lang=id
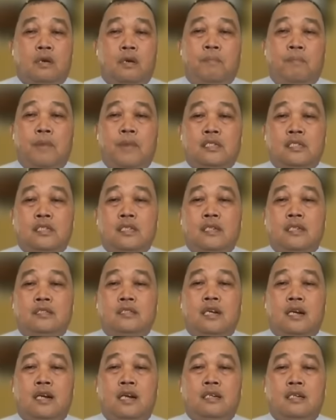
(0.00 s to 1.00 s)
Emasnya
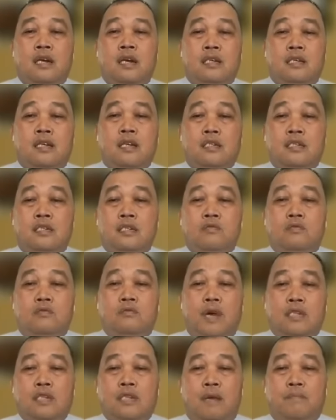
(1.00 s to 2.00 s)
aja kan yang di
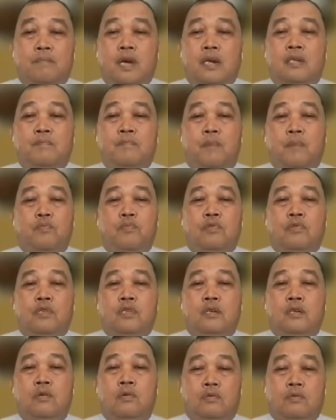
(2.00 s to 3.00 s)
rumah sampai 50
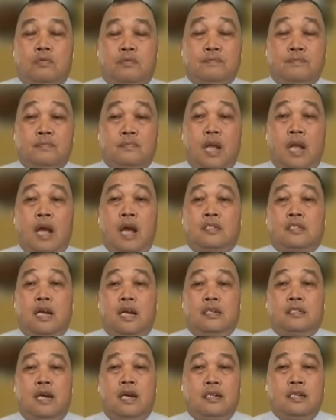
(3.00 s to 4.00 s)
kilo Nah, hmm.
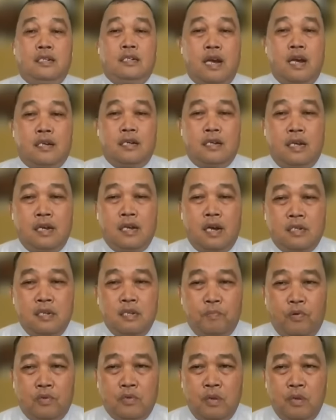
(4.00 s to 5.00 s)
jangan-jangan ini ada yang
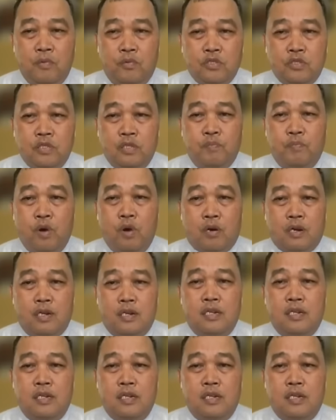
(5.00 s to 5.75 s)
di deposit box.